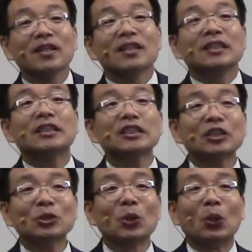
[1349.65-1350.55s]

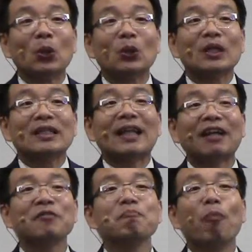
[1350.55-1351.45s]
스스로
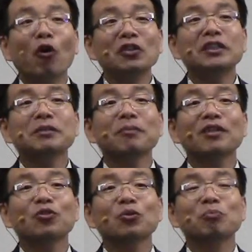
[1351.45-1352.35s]
나는
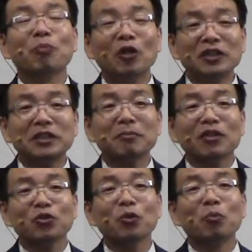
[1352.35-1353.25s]
먼지만,
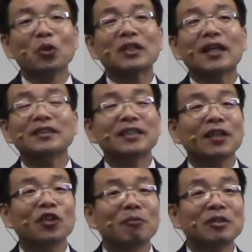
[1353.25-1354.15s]
먼지만도 못한
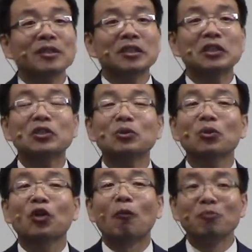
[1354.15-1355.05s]
자됨을 스스로
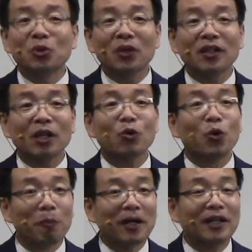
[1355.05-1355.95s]
겸손하게
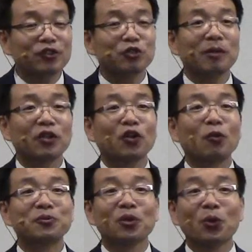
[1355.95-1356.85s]
고백할 수밖에
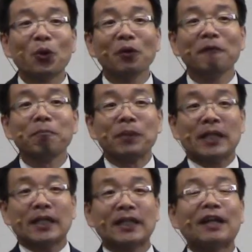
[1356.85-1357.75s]
없었고
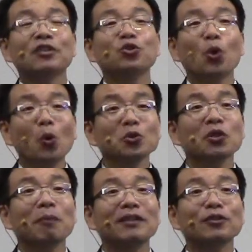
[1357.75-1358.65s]
나는
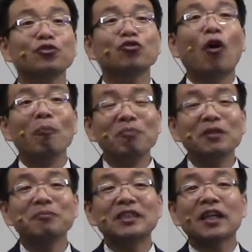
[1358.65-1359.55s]
용서받을 수
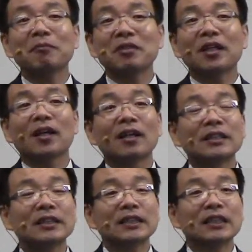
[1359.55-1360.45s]
없는
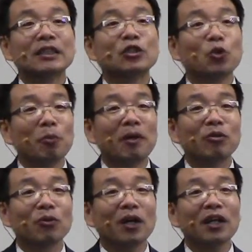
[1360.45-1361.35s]
자입니다라는 그
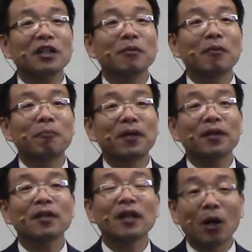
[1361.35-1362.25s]
고백으로 하나님
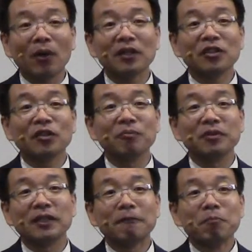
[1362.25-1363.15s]
앞에 나와 있는 겁니다.